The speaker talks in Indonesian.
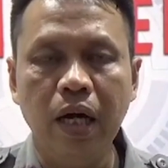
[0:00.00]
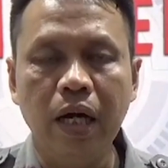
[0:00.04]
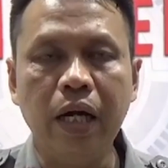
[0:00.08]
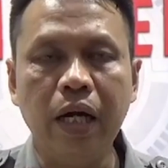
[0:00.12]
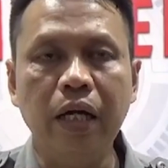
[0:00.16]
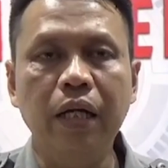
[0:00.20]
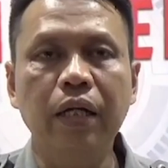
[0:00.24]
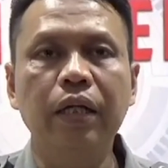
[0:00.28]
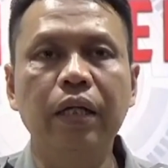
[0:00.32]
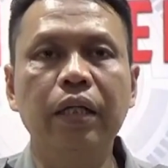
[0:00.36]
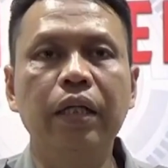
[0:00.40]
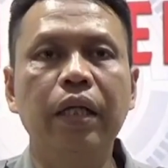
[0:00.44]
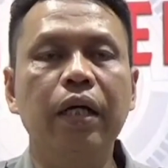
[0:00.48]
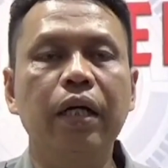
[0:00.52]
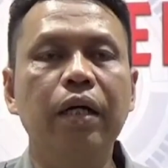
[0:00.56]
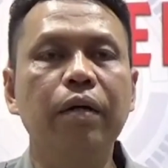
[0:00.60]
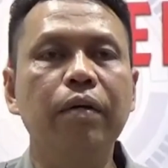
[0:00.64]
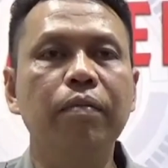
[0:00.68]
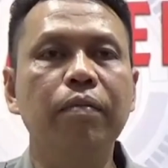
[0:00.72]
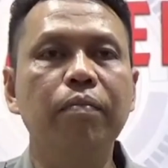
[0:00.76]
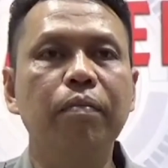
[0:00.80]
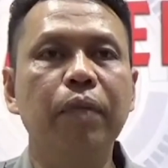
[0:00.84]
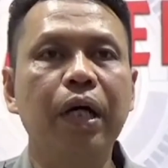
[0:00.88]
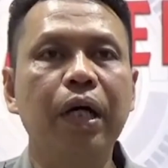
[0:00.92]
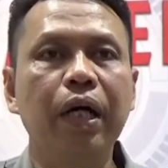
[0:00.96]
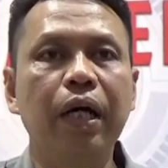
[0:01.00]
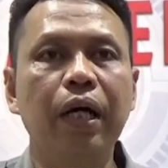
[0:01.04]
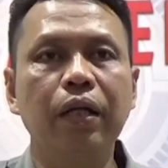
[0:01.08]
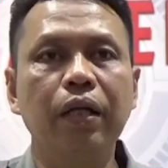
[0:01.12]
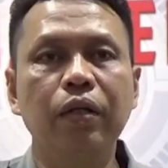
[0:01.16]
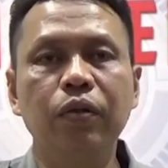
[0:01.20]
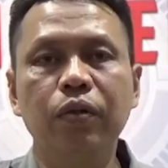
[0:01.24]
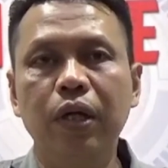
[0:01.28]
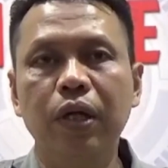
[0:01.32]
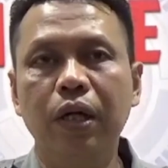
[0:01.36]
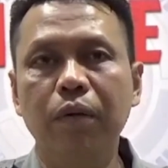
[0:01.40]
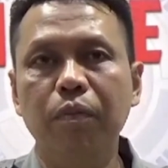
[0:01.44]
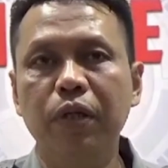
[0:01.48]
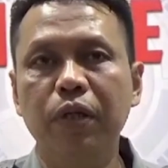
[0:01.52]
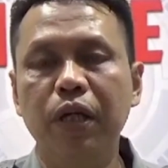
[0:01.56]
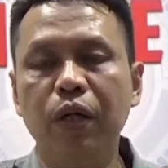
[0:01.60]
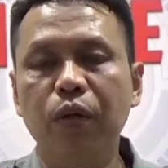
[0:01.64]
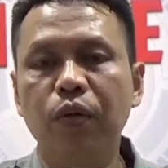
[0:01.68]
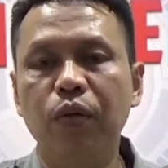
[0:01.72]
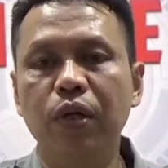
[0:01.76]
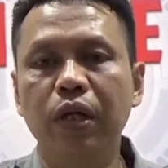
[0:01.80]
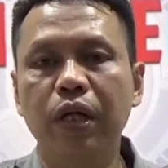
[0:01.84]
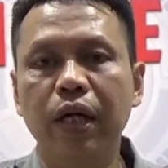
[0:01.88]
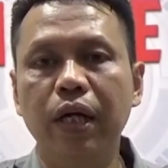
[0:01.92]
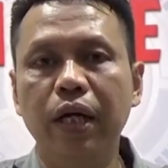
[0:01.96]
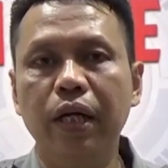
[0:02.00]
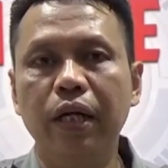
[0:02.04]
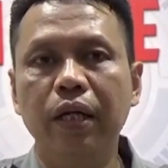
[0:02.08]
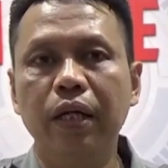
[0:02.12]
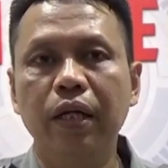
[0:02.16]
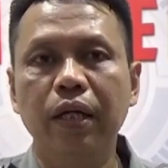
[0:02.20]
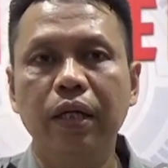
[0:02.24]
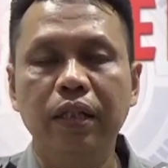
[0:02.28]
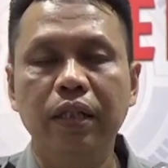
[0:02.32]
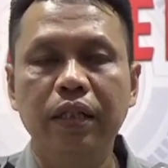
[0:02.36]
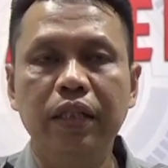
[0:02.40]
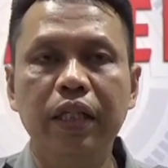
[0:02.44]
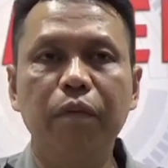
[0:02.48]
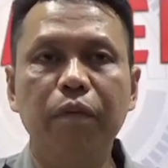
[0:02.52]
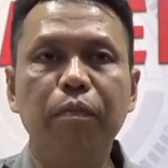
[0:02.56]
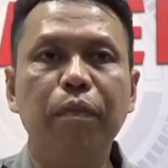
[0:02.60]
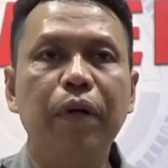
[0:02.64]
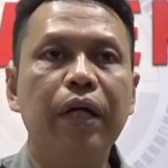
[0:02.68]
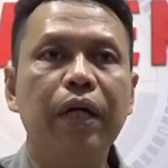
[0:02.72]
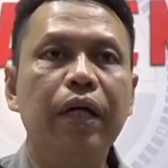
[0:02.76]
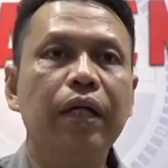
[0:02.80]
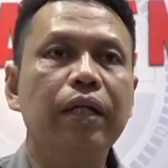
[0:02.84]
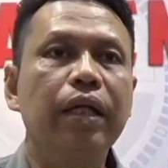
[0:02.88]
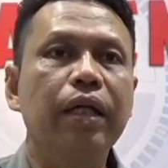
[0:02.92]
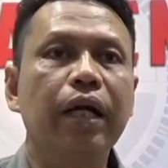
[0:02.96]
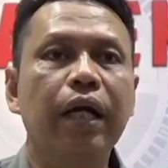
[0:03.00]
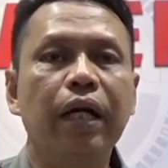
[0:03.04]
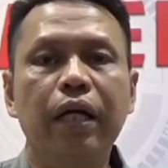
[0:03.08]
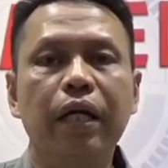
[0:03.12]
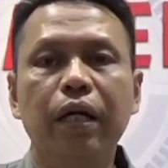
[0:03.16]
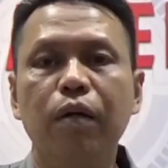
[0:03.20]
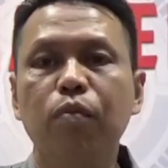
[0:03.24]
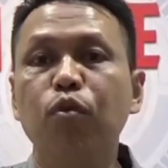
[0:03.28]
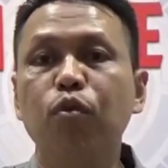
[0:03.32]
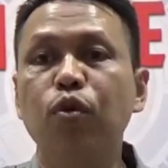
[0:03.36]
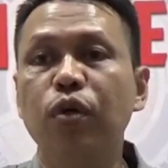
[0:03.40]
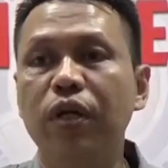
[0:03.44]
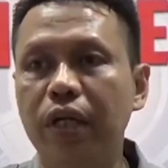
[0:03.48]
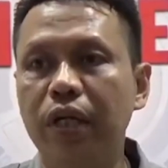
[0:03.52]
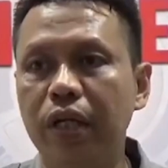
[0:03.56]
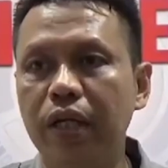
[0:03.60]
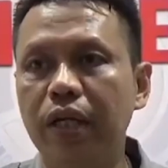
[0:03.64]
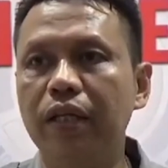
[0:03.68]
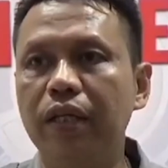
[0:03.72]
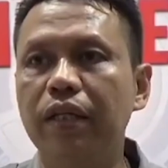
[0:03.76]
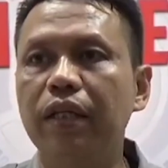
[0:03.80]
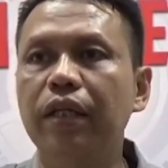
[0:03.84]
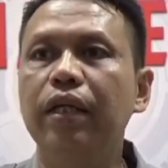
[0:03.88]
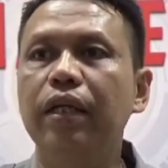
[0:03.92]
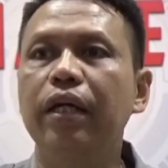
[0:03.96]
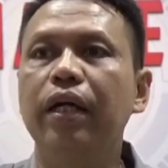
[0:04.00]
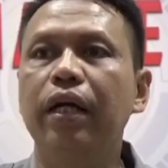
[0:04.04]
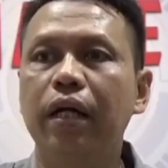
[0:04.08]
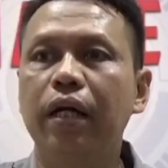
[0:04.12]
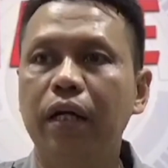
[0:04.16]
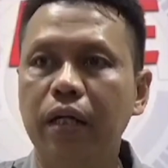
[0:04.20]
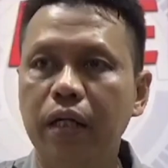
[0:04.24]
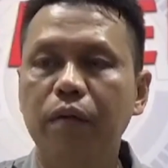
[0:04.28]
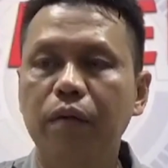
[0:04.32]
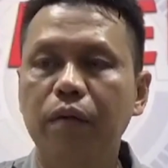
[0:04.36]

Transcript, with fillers: akan kita kembangkan juga menyangkut dengan siapa yang terakhir mungkin nantinya